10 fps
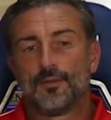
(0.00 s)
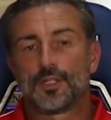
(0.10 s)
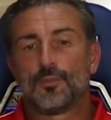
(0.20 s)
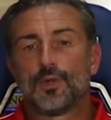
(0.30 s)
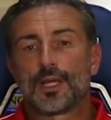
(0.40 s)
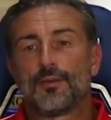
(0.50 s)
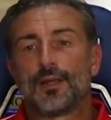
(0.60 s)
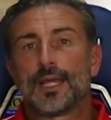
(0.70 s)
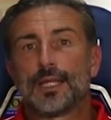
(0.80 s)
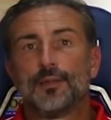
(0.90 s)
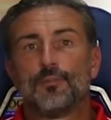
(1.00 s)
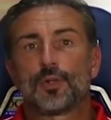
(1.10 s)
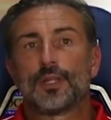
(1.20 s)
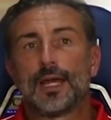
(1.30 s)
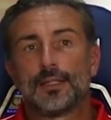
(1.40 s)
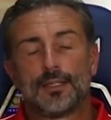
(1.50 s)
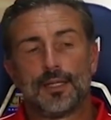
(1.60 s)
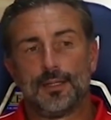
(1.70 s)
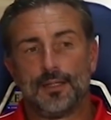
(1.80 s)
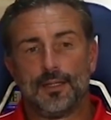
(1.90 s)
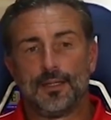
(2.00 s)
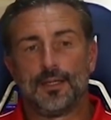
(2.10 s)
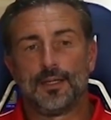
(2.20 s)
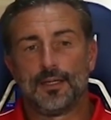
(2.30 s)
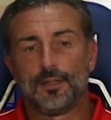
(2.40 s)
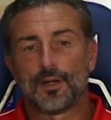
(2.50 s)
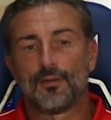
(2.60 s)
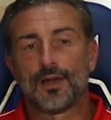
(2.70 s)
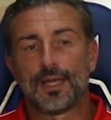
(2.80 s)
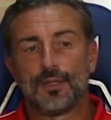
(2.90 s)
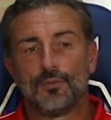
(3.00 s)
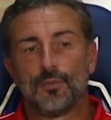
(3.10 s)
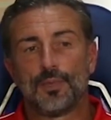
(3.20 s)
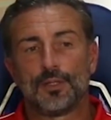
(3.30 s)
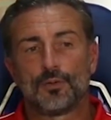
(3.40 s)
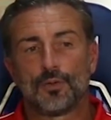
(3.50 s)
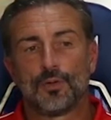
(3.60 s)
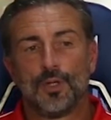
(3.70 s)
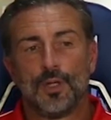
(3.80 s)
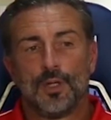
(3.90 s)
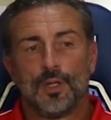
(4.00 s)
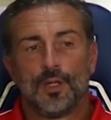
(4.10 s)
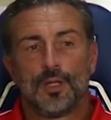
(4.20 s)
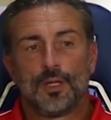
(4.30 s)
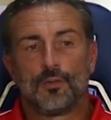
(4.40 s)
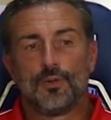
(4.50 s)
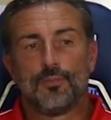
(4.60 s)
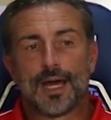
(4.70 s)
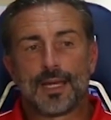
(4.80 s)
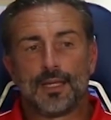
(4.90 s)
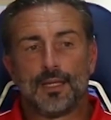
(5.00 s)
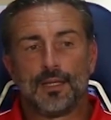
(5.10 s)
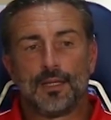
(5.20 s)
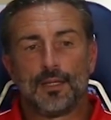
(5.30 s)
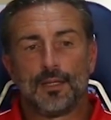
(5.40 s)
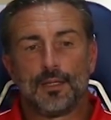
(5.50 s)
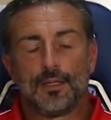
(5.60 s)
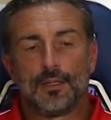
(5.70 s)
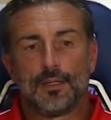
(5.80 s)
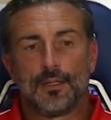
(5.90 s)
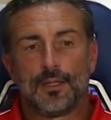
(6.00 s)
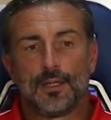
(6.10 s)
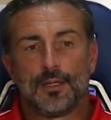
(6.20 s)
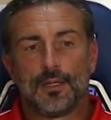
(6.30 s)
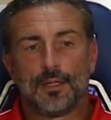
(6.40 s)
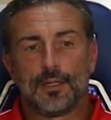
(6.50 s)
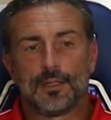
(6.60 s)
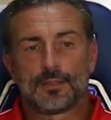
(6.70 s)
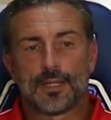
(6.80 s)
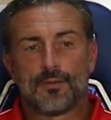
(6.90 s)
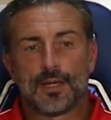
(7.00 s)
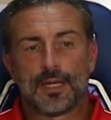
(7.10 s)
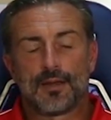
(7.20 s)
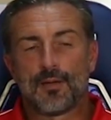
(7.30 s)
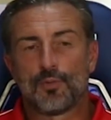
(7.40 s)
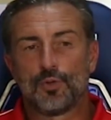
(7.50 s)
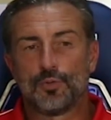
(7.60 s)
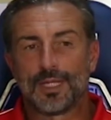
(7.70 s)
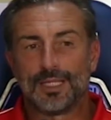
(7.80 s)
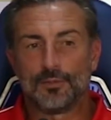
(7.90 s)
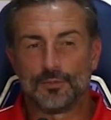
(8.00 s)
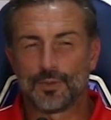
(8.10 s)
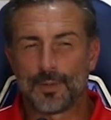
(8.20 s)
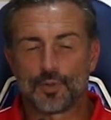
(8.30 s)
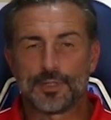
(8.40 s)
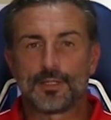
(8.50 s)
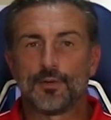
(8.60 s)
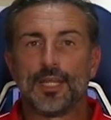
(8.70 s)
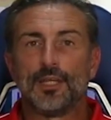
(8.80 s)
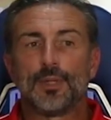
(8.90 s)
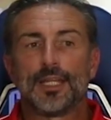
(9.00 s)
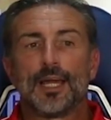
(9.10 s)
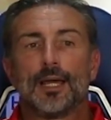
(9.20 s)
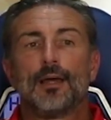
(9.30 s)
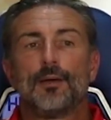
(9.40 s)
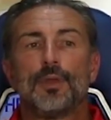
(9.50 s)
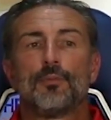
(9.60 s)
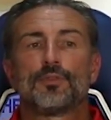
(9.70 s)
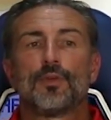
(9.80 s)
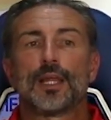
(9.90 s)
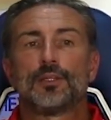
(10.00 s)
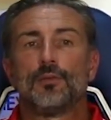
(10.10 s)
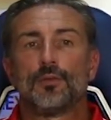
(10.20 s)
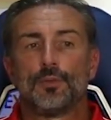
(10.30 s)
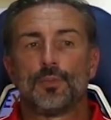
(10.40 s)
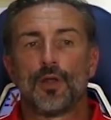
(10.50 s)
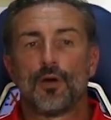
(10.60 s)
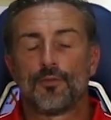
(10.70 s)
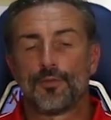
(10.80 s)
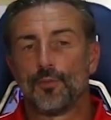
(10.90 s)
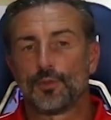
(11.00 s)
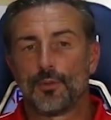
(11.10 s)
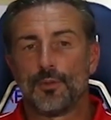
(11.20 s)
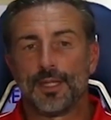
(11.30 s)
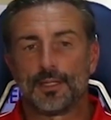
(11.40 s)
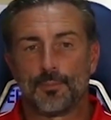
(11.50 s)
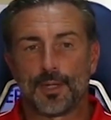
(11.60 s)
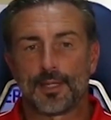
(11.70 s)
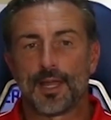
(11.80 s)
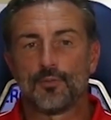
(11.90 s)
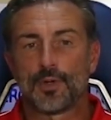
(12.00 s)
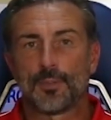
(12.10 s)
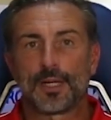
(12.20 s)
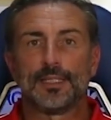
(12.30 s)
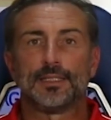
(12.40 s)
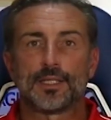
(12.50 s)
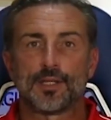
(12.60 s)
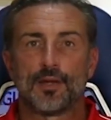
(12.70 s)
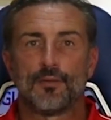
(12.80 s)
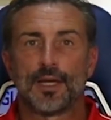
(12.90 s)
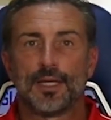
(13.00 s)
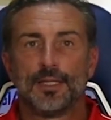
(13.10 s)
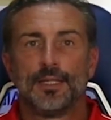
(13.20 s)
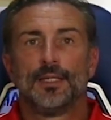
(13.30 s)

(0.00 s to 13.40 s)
facemmo una cavalcata importante, eh, io arrivai in un momento in cui il Bari stava, eravamo in una, in una, posizione ibrida, abbiamo sfiorato i playoff, molto probabilmente perdiamo una partita a Genova